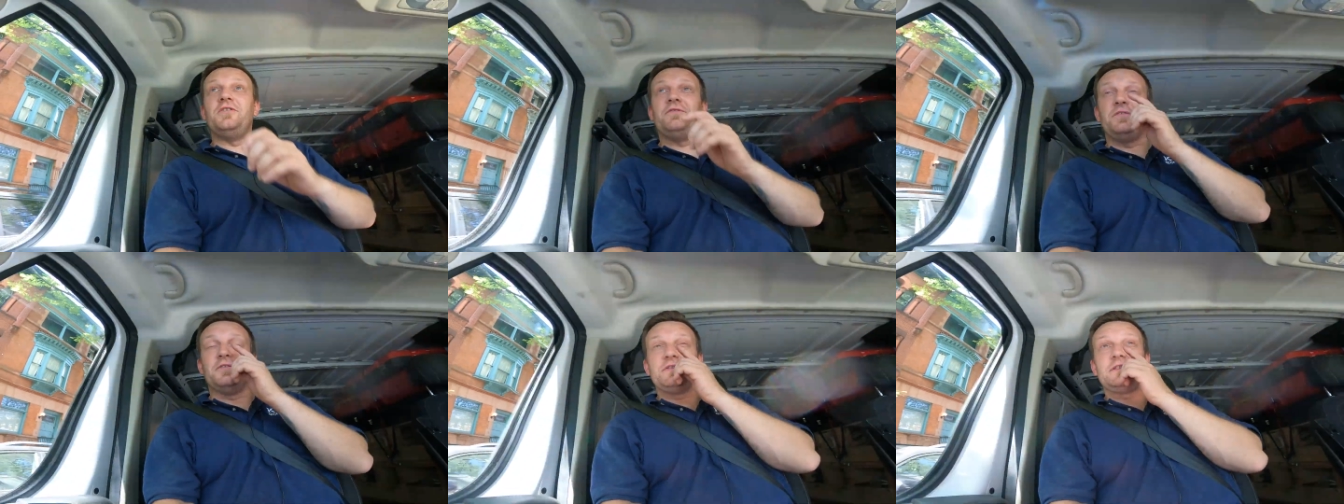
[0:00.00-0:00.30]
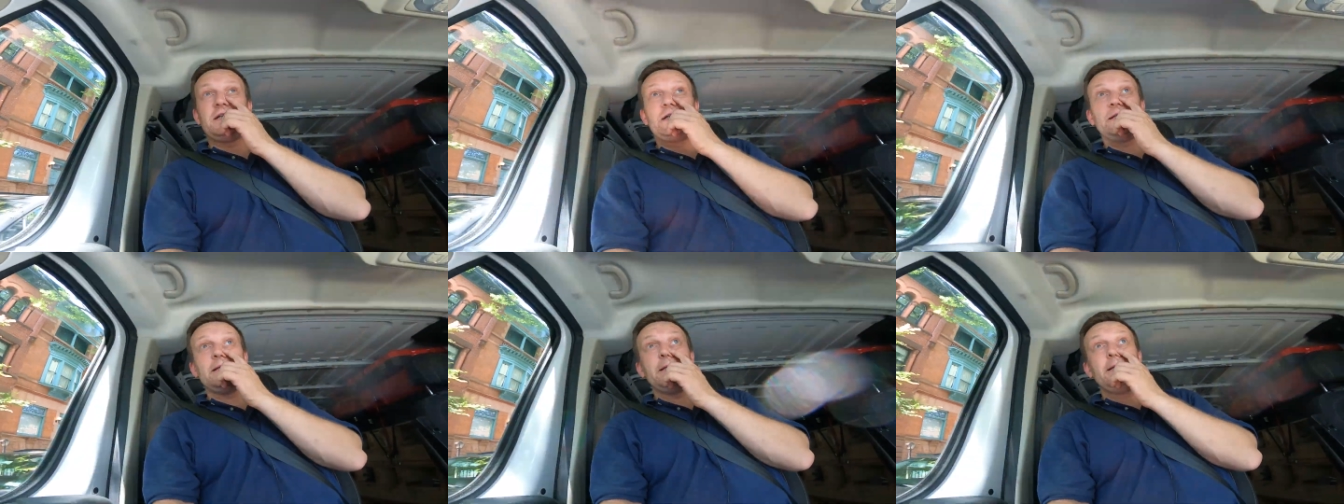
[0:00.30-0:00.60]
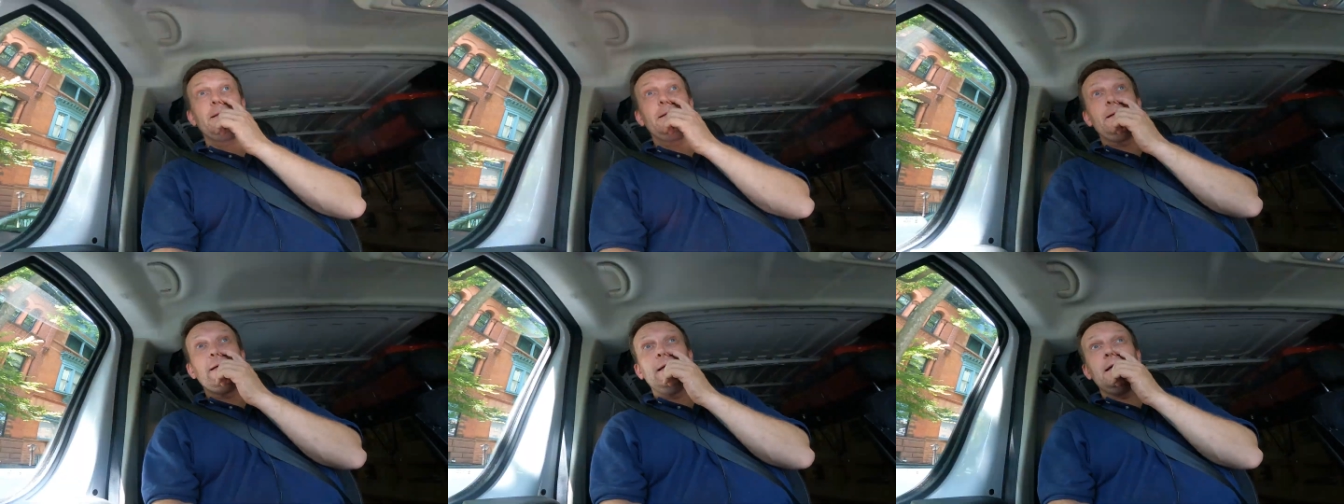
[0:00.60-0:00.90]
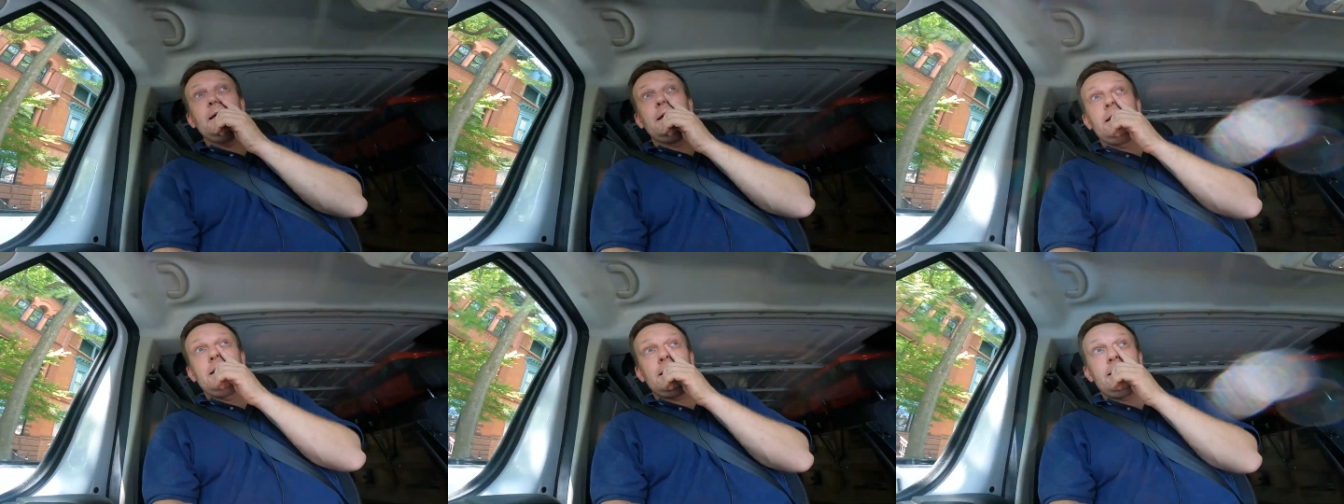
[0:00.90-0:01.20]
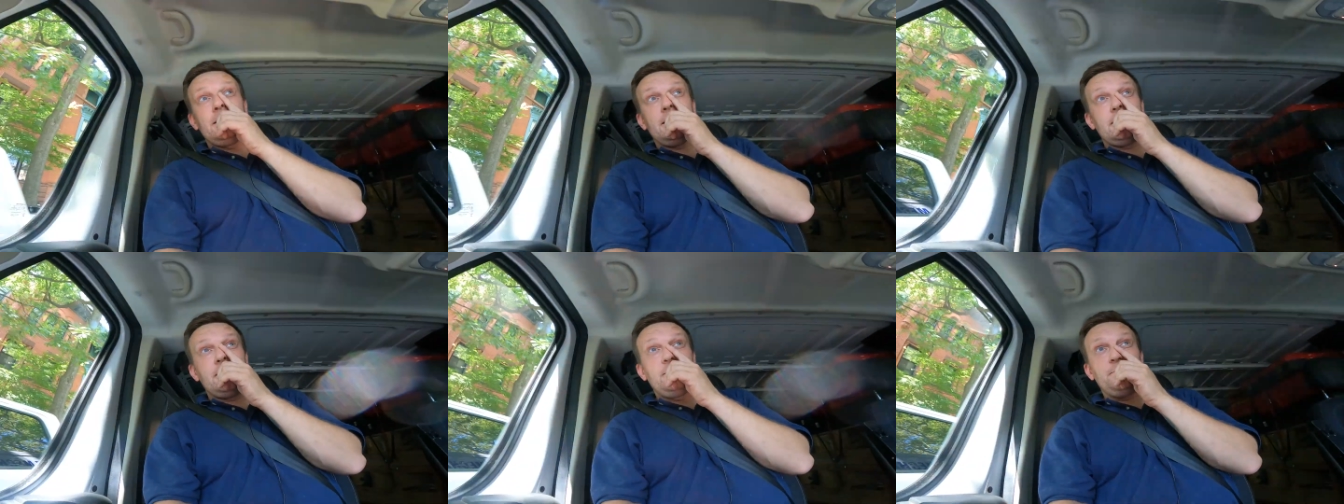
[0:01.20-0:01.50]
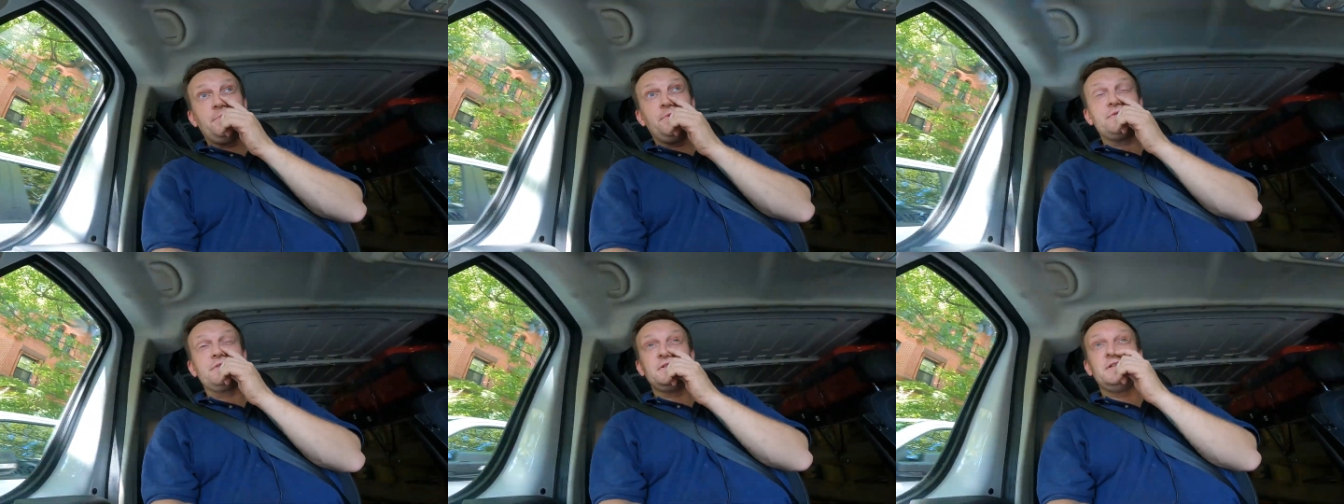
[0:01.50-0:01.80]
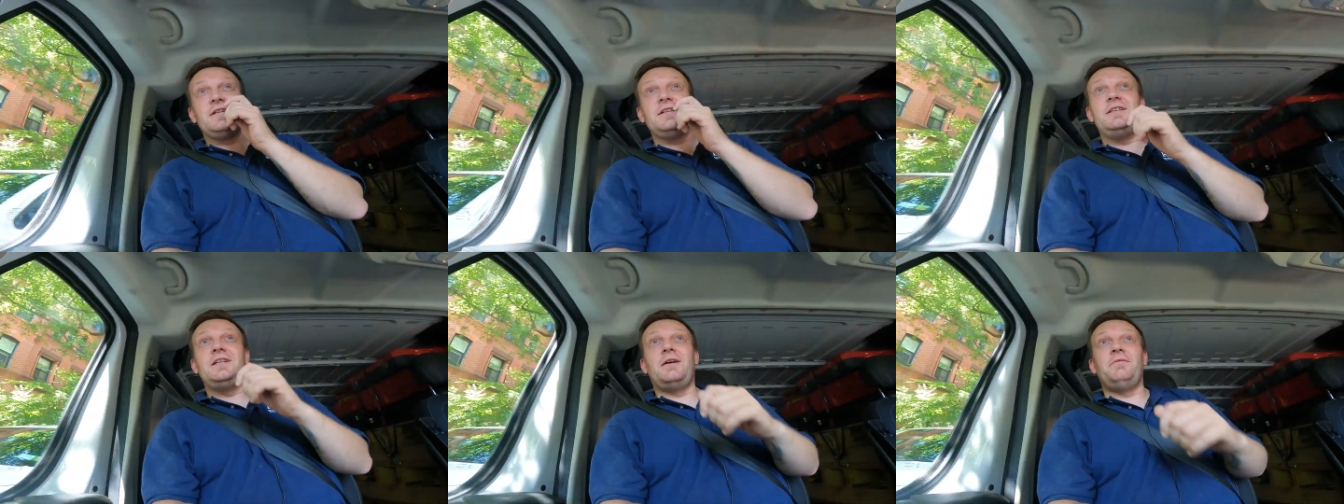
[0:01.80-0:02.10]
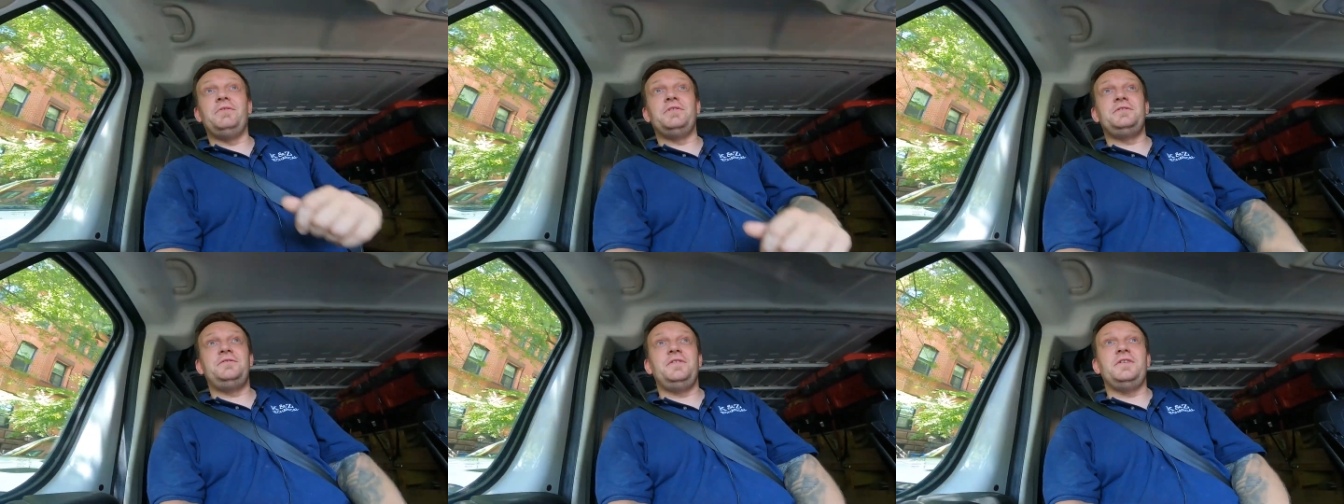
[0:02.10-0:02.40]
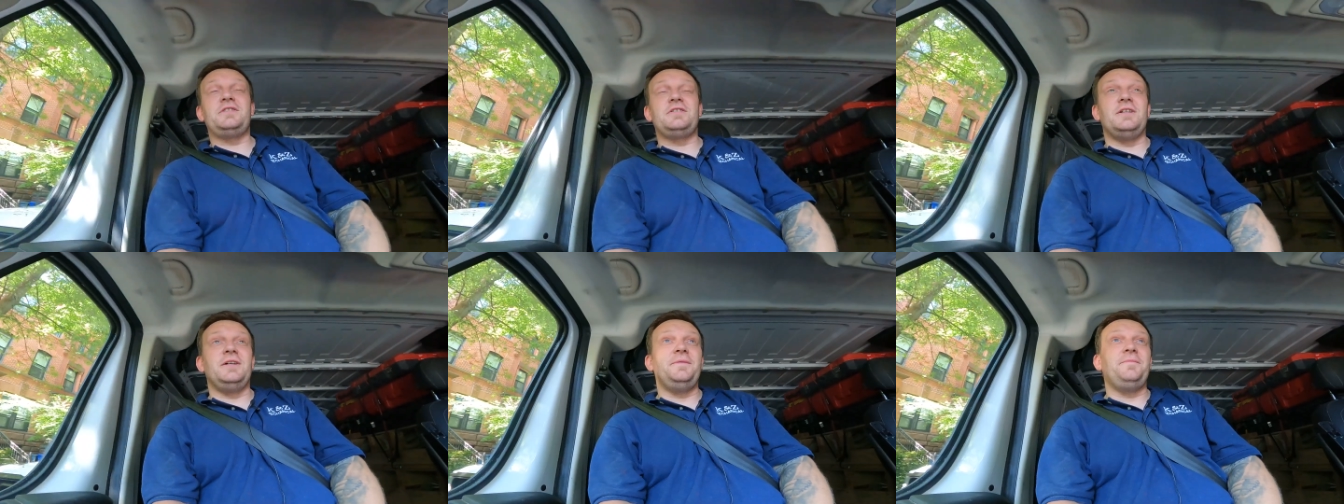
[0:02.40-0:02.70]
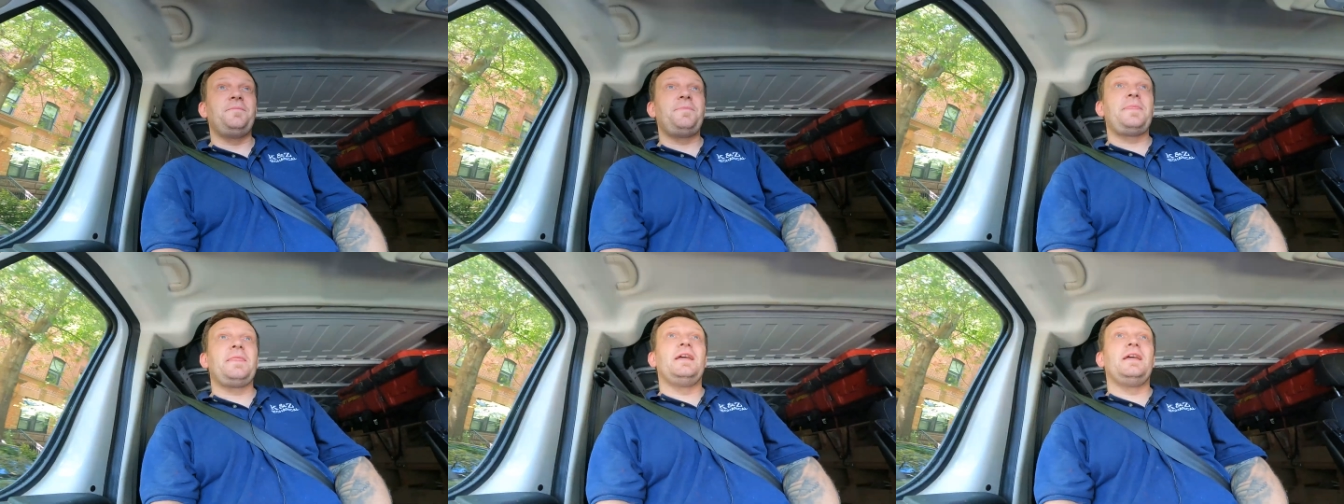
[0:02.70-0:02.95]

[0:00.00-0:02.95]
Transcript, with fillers: nową serię e, Polskie Hydraulik w świecie.